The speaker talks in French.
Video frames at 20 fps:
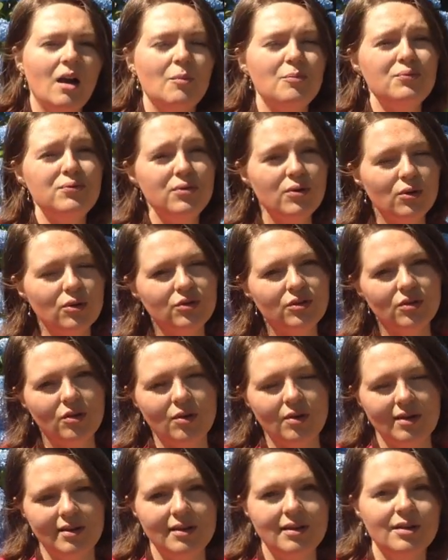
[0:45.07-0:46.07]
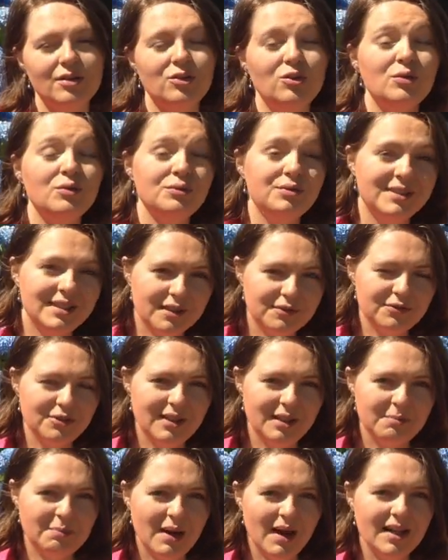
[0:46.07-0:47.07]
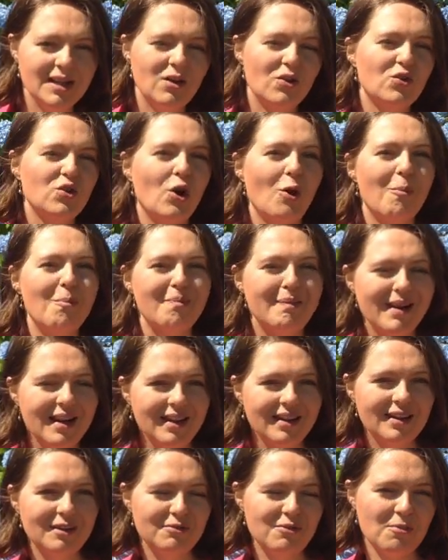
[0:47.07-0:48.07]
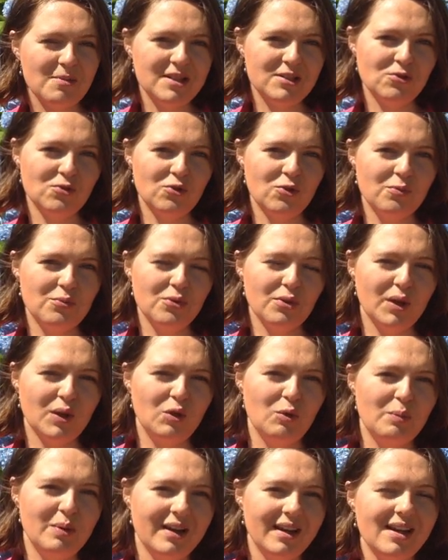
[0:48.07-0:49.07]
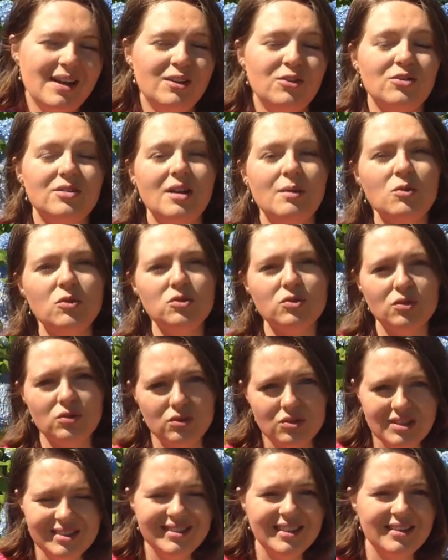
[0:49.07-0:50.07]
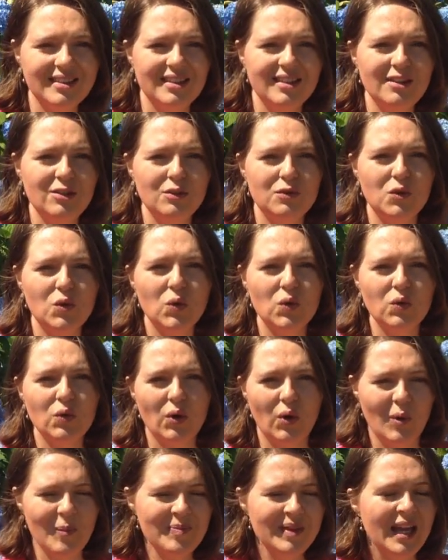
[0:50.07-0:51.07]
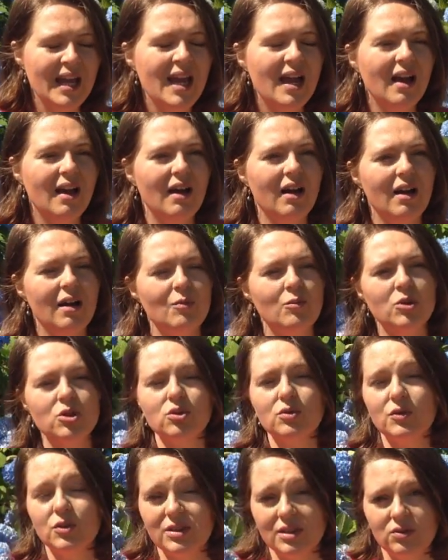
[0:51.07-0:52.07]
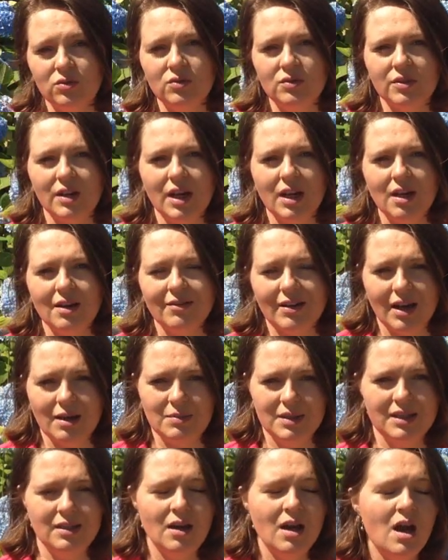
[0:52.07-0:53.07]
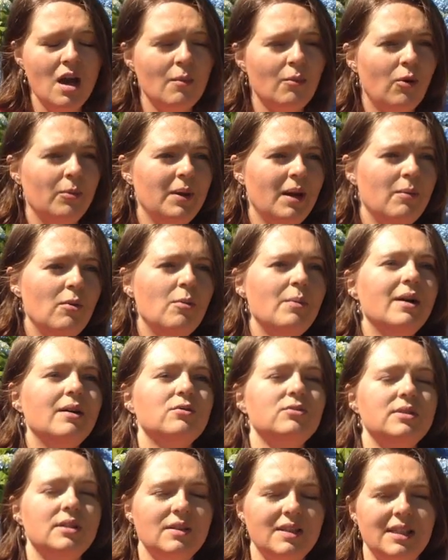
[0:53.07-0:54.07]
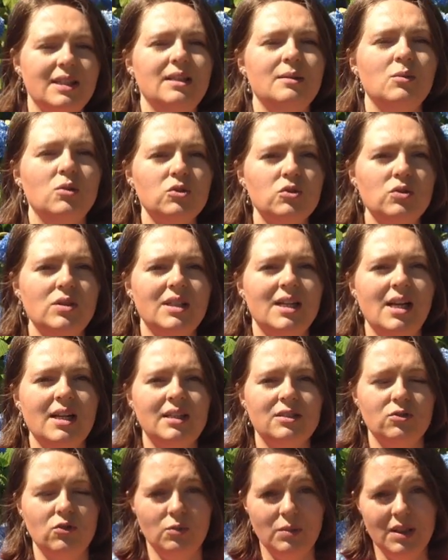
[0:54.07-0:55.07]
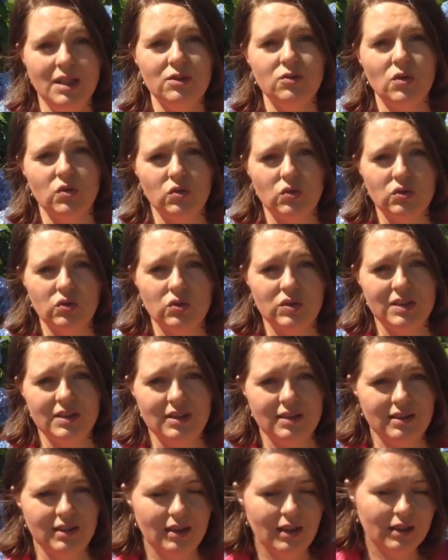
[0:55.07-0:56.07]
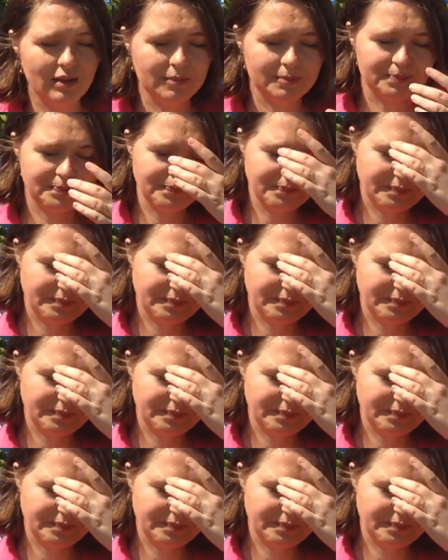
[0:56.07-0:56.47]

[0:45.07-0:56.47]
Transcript: pour autant, ne vous affolez pas, il y a encore plein d'informations qu'on peut récupérer et notamment sur le site internet de vos concurrents. moi, je trouve que c'est une vraie, vraie mine. Premièrement, bah, vous savez qu'il y a des mentions légales qui sont obligatoires sur ce site internet